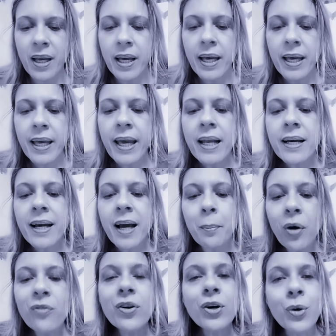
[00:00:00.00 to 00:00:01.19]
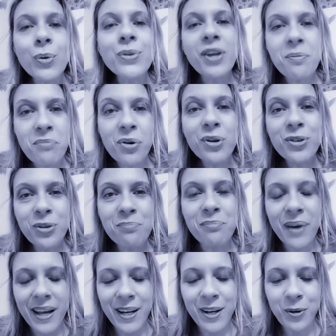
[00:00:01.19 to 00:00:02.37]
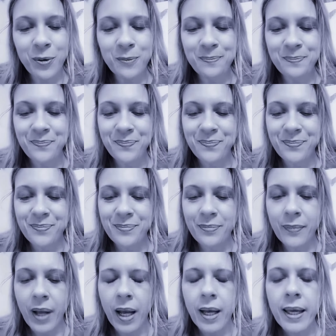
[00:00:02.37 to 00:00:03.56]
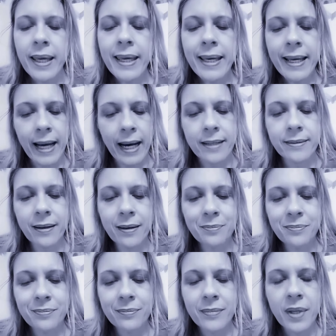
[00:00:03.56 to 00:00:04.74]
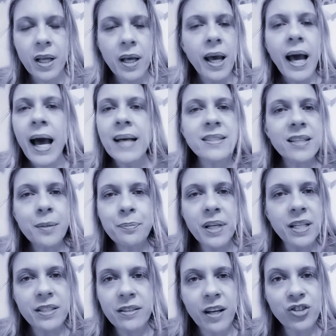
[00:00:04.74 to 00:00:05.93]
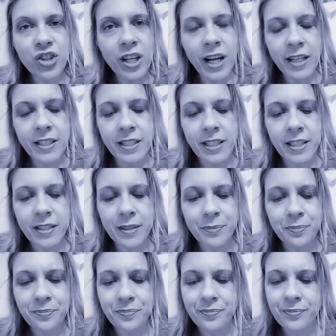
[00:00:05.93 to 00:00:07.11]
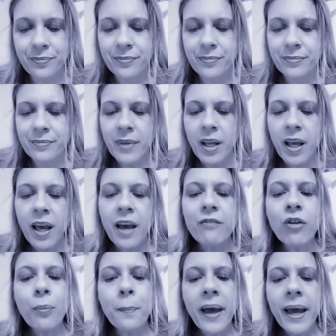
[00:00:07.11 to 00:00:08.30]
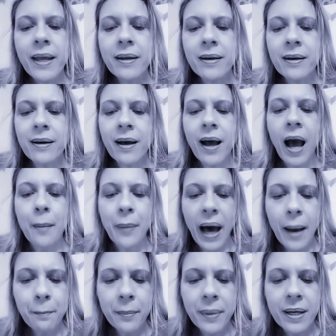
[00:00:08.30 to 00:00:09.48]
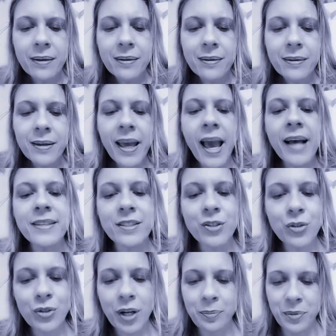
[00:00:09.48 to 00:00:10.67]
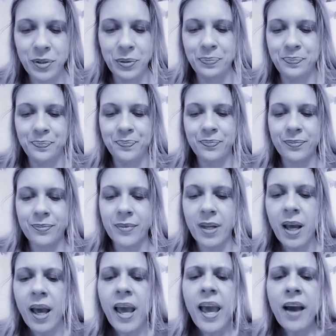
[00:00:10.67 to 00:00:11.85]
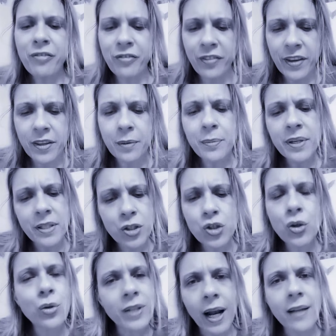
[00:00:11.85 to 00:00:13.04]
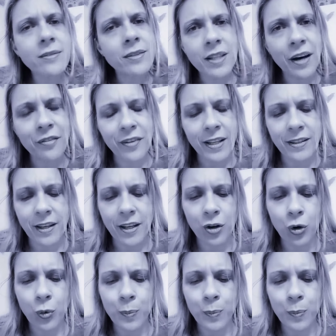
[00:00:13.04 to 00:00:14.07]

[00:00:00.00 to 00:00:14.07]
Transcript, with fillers: Che il camovo conto è molto bello. In casa ha stabilita gerarchia. Va bene a mamma che è a signora mia e a figlia mi isso tratta da fratello.